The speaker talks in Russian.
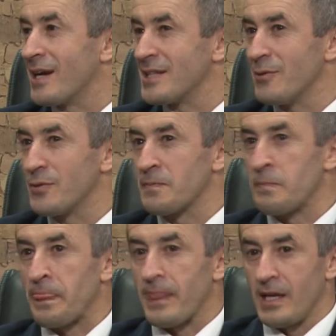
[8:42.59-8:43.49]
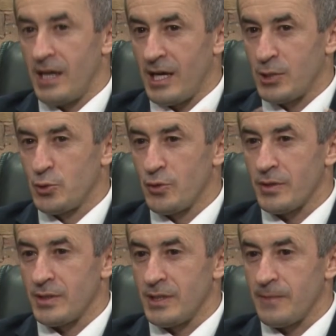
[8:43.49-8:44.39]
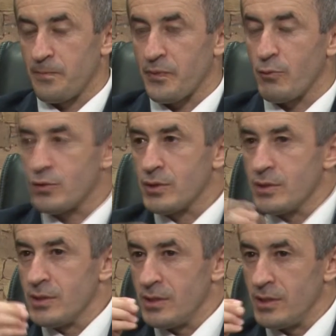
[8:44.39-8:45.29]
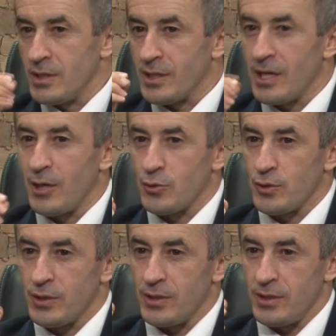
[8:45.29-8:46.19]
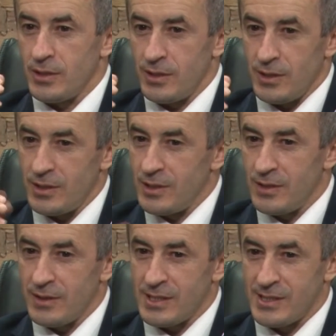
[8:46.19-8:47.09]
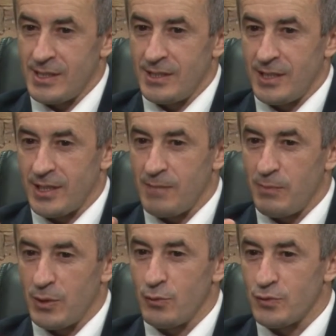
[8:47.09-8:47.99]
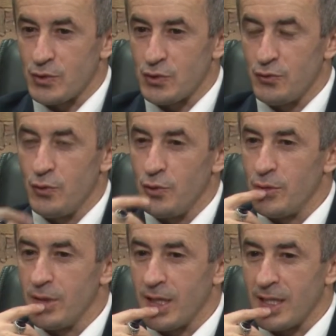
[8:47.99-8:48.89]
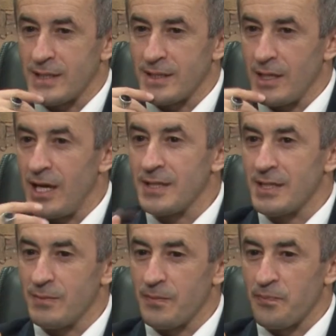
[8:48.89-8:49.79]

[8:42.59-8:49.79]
когда вот актеры, да, вот э, играют и на сцене, и когда поют живую, когда талантом.